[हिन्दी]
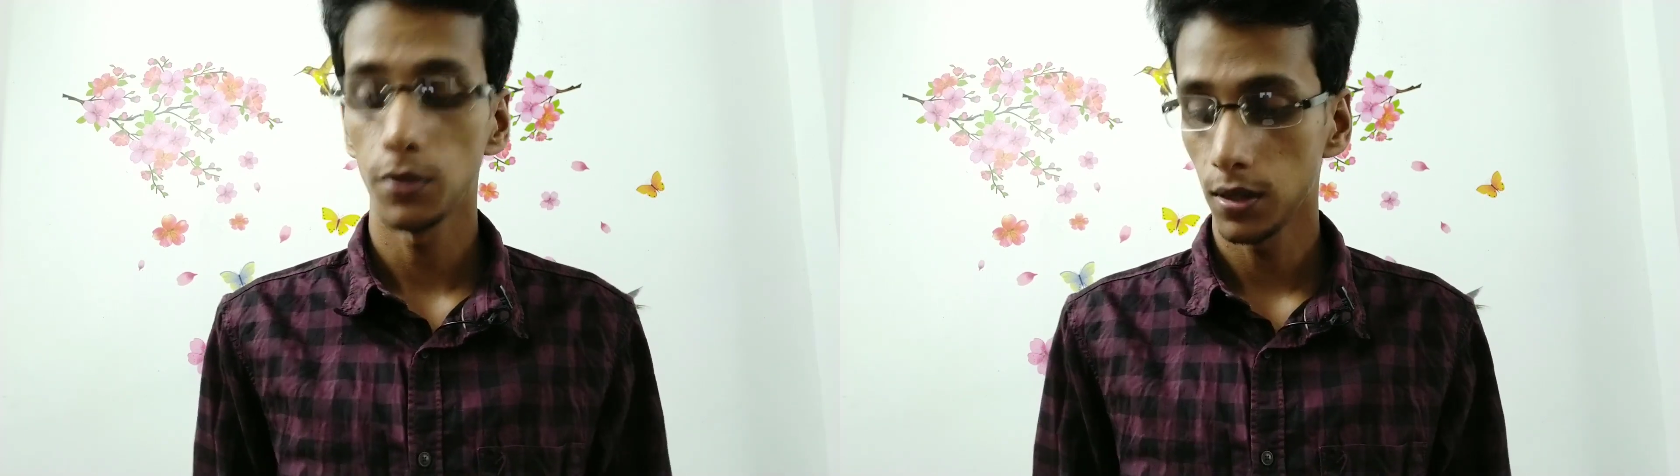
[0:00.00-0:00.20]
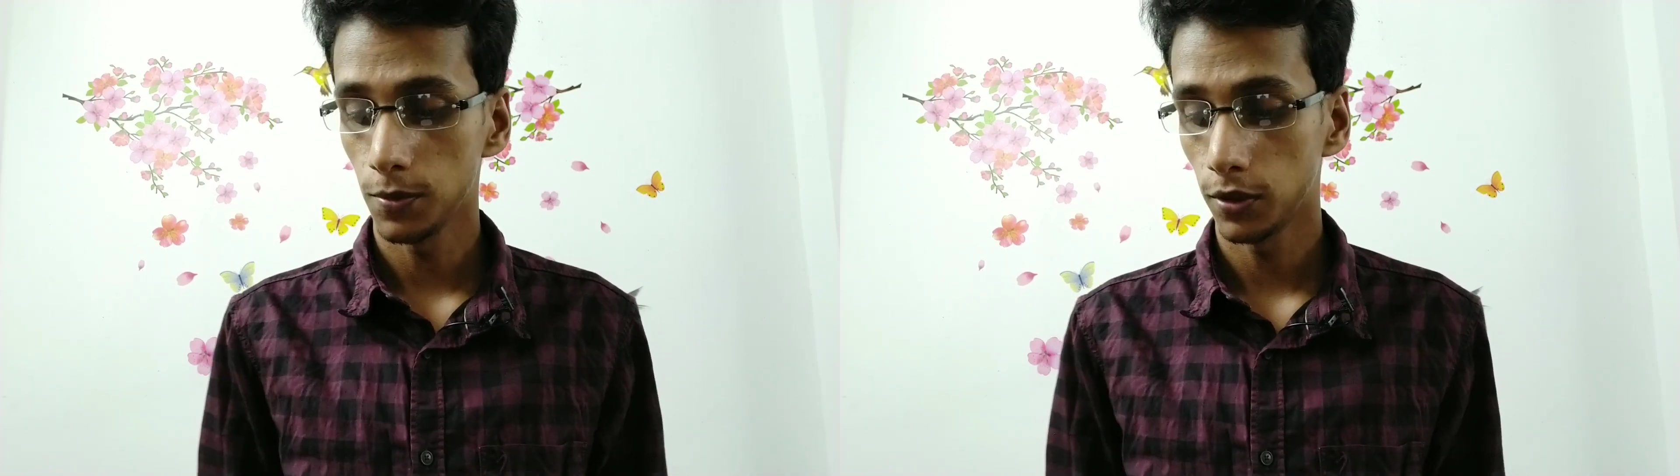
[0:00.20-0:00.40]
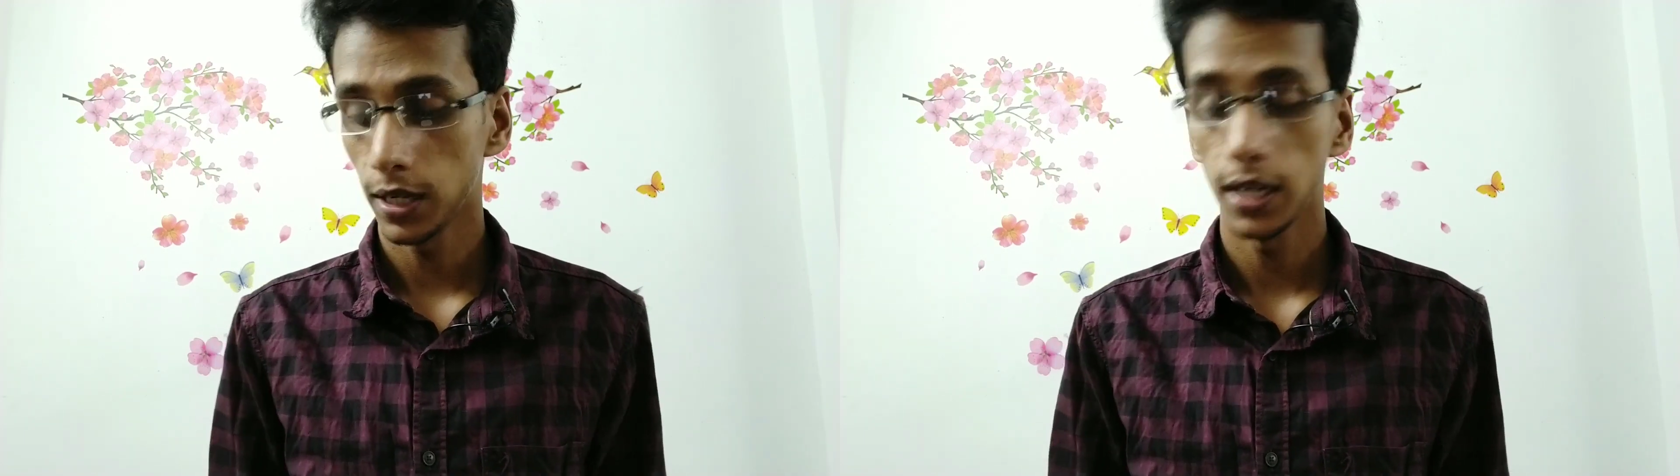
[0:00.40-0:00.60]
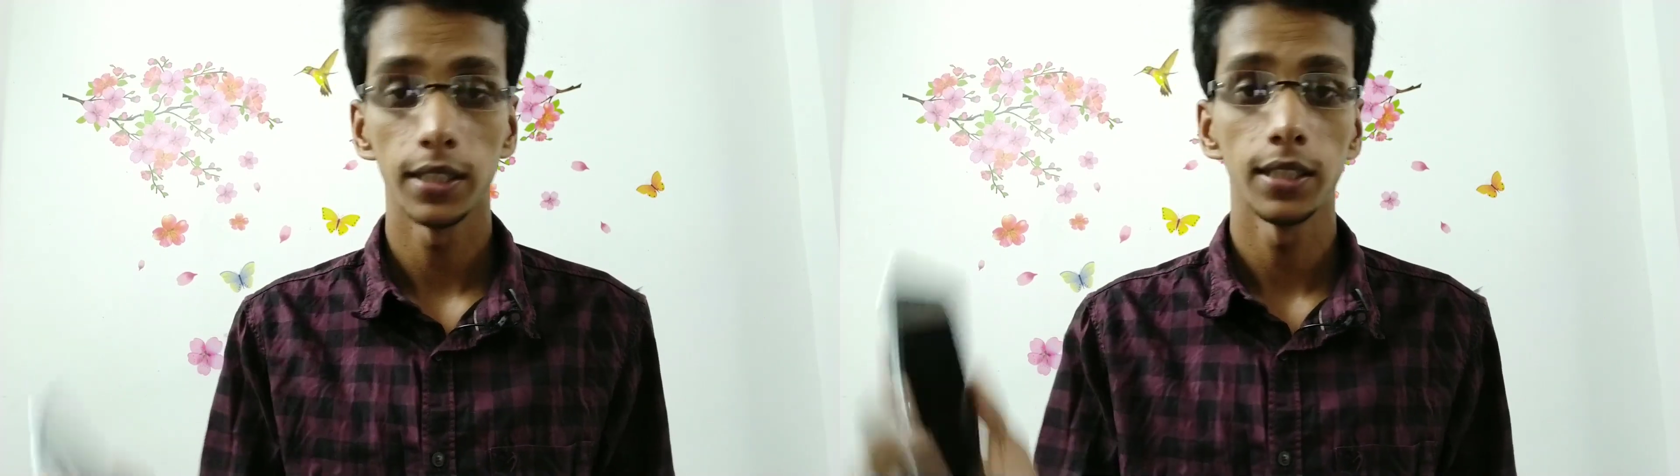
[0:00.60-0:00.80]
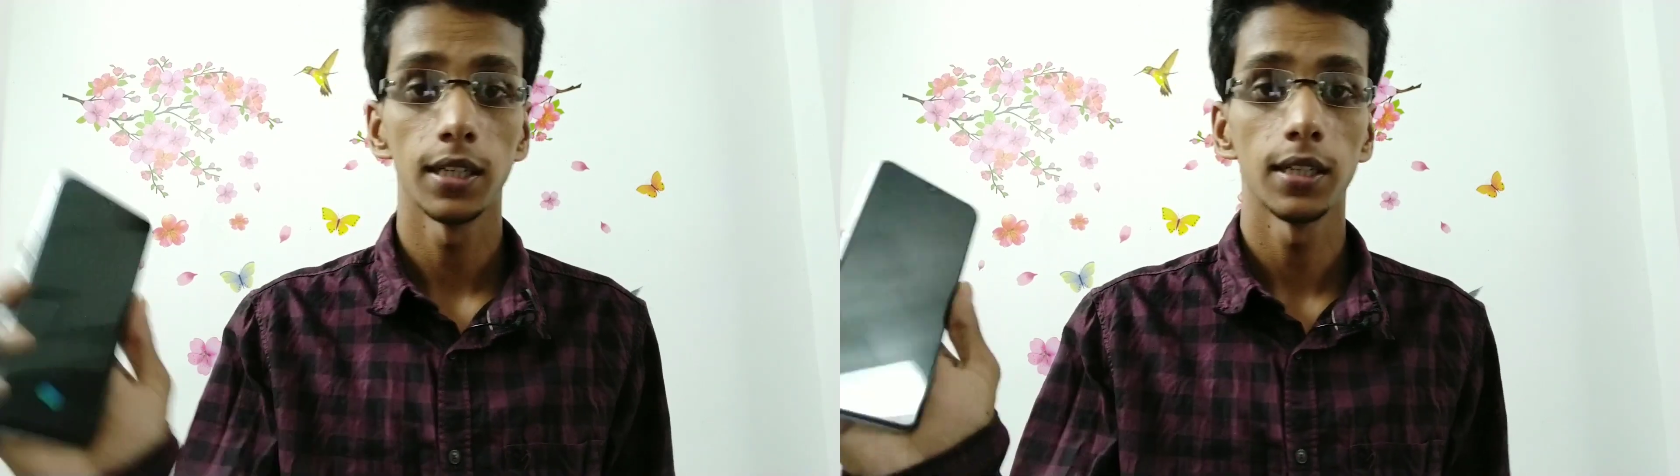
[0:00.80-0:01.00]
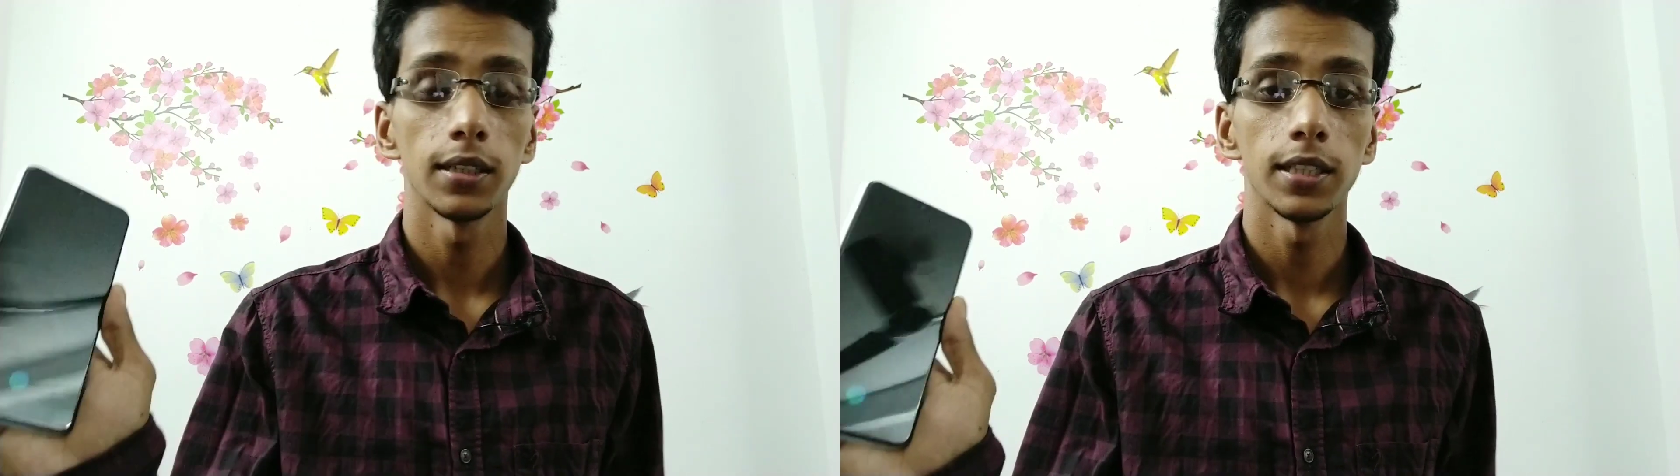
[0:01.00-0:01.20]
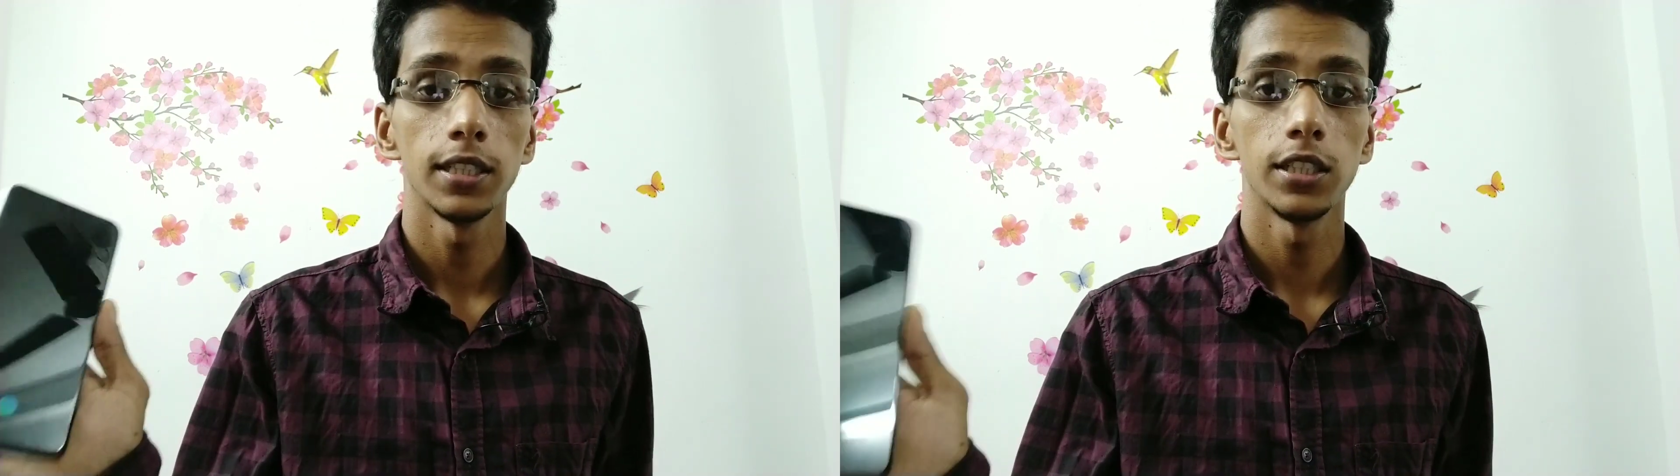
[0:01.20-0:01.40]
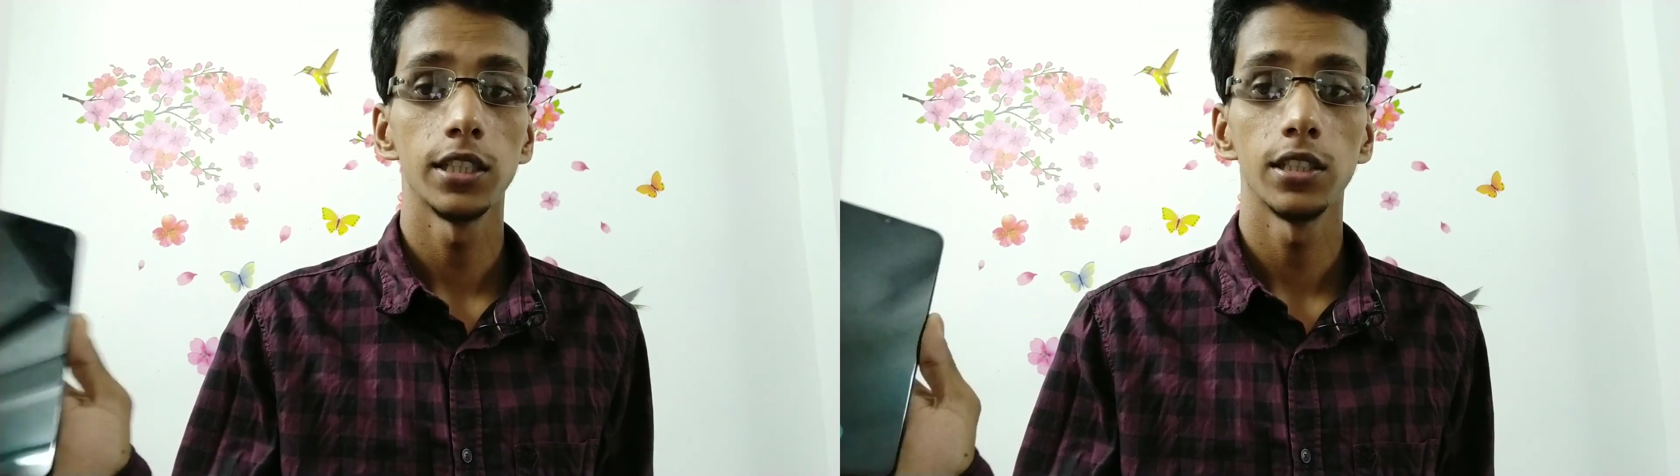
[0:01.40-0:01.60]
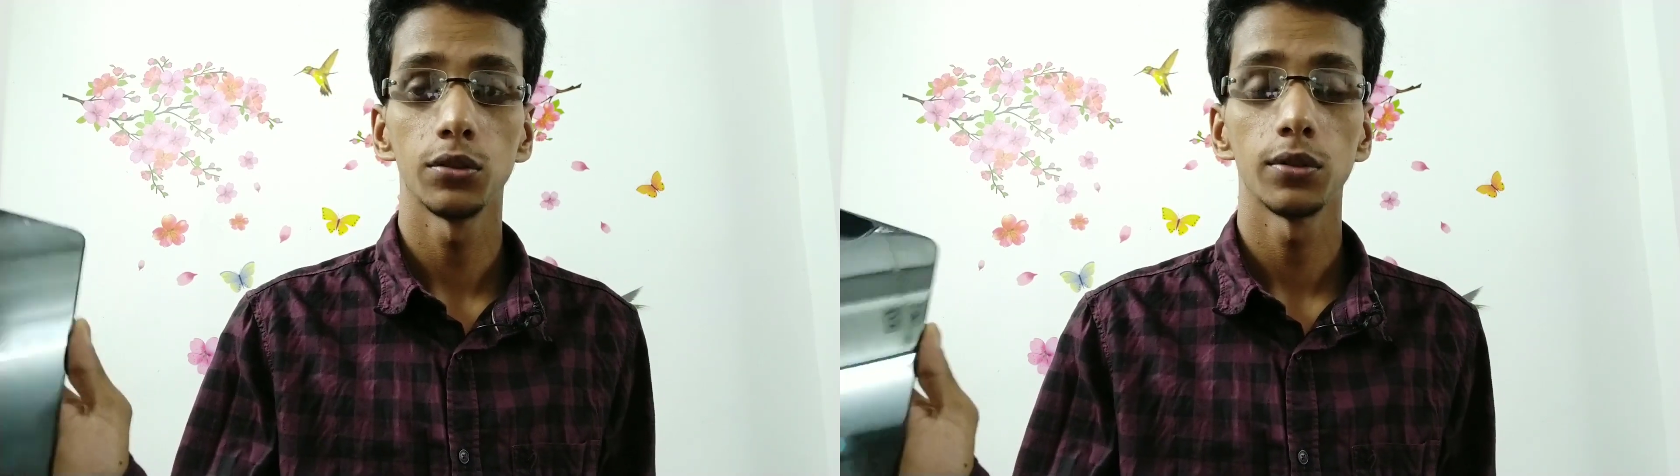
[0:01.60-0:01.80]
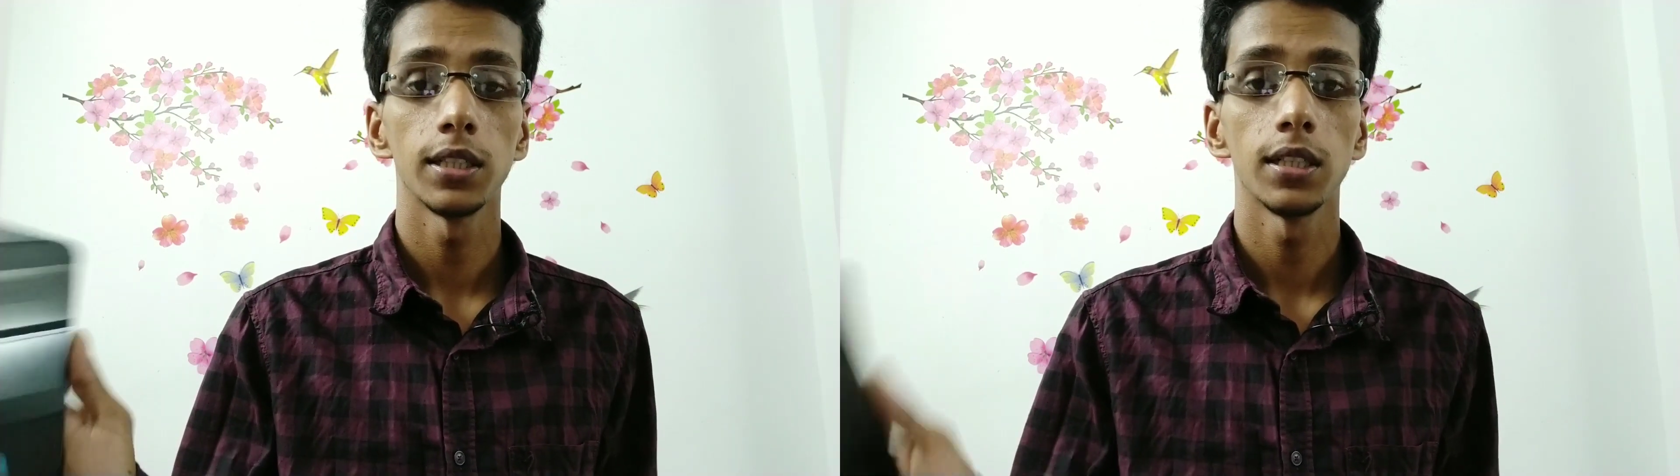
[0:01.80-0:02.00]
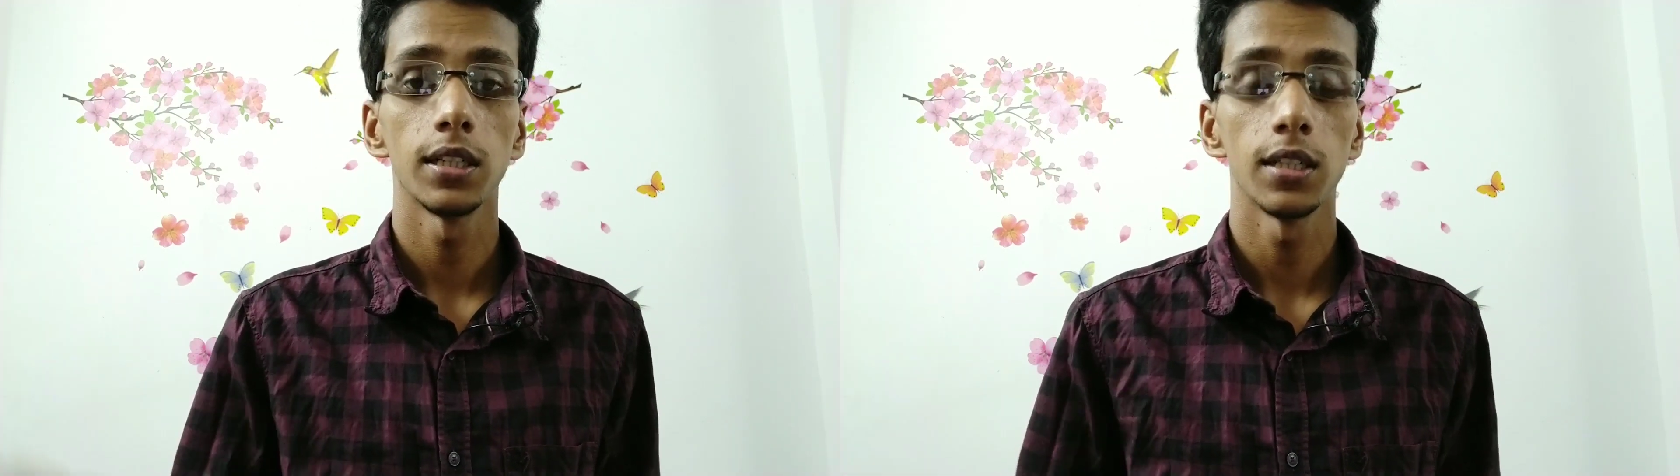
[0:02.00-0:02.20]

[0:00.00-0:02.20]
प्रॉब्लम हो रहा है क्या कि हीटिंग इशू है या